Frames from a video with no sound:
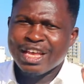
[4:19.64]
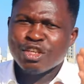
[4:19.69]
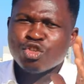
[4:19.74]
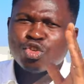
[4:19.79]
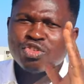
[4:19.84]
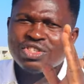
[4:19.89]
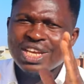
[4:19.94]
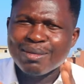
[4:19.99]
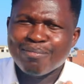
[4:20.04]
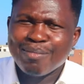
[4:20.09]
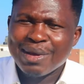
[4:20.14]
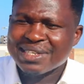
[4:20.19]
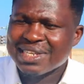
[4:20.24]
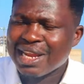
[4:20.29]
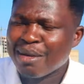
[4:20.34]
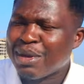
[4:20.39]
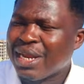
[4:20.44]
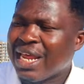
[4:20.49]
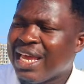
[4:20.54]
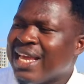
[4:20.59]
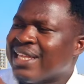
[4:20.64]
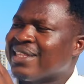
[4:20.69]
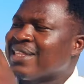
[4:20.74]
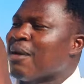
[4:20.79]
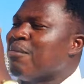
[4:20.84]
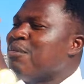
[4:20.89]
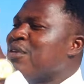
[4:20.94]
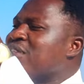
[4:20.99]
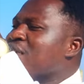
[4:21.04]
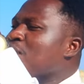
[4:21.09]
Et sur cette base-là, maintenant,
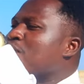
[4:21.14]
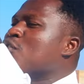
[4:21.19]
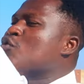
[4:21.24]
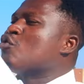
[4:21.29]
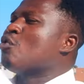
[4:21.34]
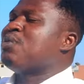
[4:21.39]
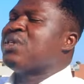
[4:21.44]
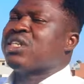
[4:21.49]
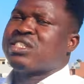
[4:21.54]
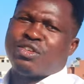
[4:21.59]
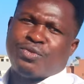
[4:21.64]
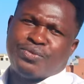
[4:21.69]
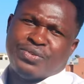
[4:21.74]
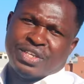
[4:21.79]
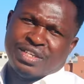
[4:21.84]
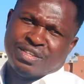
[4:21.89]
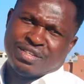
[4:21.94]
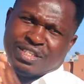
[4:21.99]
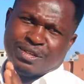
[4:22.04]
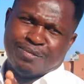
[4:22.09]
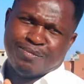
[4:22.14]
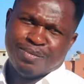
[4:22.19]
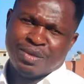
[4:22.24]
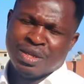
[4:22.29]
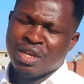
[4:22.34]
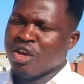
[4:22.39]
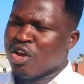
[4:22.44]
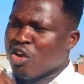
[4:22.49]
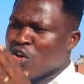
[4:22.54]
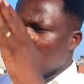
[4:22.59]
établissez vos objectifs financiers.
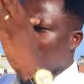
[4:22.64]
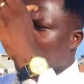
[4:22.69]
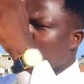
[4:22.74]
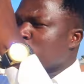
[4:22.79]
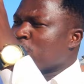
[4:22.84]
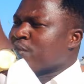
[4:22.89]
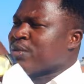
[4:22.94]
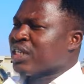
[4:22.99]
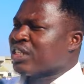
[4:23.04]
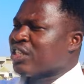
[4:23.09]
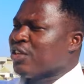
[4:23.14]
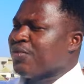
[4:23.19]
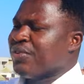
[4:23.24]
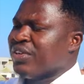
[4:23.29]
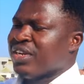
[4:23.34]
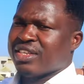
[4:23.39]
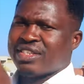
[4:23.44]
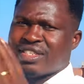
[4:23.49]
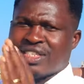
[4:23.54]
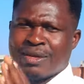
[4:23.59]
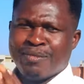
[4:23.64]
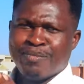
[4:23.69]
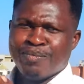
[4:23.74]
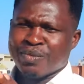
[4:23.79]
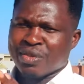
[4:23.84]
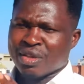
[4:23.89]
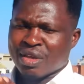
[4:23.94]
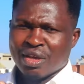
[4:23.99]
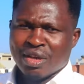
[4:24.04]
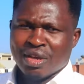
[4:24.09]
Vos objectifs financiers,
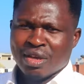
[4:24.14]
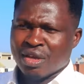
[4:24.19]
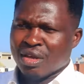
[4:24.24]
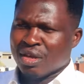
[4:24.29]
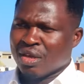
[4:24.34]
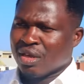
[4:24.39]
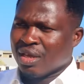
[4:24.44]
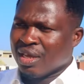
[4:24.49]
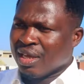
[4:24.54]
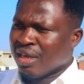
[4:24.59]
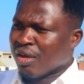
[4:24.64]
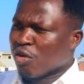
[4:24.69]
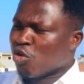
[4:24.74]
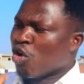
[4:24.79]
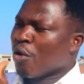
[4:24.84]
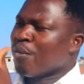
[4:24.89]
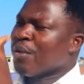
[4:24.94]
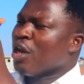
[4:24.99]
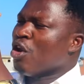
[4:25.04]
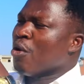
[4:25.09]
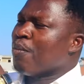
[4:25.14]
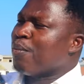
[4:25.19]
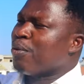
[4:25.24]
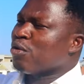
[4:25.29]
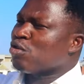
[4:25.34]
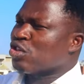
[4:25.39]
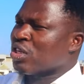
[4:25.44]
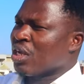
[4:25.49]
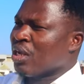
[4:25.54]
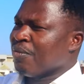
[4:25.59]
combien de
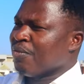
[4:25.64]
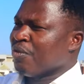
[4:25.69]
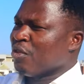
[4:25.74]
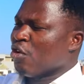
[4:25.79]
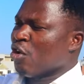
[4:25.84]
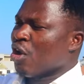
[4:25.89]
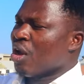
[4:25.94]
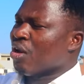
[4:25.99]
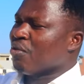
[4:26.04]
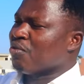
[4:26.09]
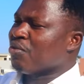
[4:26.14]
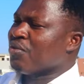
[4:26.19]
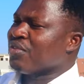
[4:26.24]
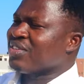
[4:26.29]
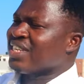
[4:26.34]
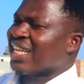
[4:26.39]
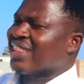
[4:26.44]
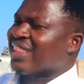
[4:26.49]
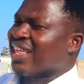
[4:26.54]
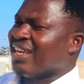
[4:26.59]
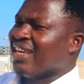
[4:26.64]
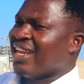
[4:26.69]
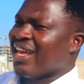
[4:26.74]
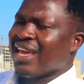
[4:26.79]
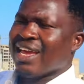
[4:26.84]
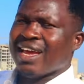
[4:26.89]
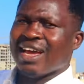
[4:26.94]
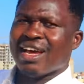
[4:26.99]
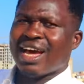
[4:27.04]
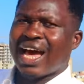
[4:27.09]
pourcents vous vous
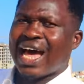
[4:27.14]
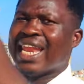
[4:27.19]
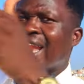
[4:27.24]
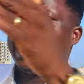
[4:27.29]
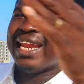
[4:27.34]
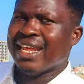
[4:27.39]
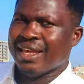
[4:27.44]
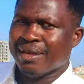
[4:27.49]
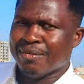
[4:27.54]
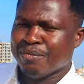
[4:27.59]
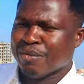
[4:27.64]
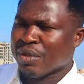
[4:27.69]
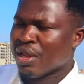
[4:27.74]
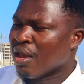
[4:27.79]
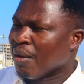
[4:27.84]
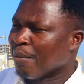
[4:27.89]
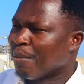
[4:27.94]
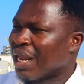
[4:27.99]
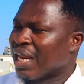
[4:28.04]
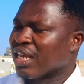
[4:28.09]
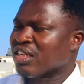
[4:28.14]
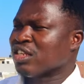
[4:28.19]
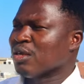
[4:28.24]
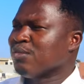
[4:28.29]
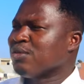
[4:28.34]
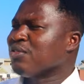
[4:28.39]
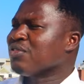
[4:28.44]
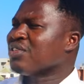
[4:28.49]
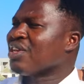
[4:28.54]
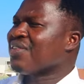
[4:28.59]
attendez à l'année Par
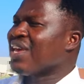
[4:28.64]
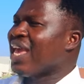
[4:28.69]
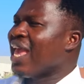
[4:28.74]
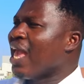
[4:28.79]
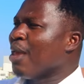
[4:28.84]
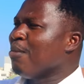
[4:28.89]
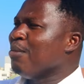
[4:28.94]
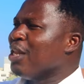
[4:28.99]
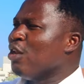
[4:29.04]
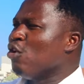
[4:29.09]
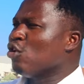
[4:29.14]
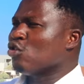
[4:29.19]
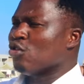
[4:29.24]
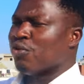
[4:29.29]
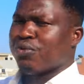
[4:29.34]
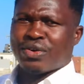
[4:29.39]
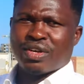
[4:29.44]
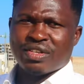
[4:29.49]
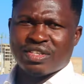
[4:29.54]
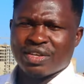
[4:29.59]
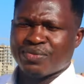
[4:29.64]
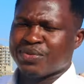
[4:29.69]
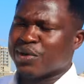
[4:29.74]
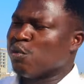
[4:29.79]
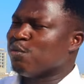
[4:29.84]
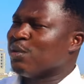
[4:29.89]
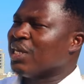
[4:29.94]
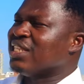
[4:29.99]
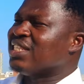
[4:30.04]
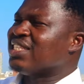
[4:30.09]
exemple, si vous avez 1 million de francs CFA
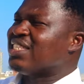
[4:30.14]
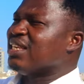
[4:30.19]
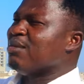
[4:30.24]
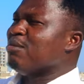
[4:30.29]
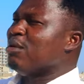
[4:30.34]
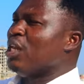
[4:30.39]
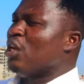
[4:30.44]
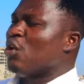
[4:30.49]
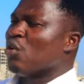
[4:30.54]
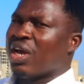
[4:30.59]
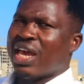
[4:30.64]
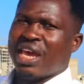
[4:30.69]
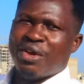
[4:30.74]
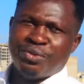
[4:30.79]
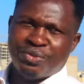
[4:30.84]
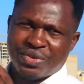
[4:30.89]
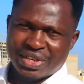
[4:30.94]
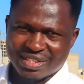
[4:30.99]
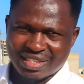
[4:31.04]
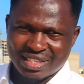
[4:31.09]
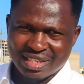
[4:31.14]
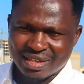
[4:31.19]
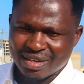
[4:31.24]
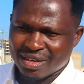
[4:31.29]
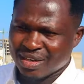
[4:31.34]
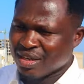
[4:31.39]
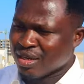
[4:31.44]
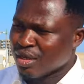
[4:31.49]
ou bien 10 millions investir,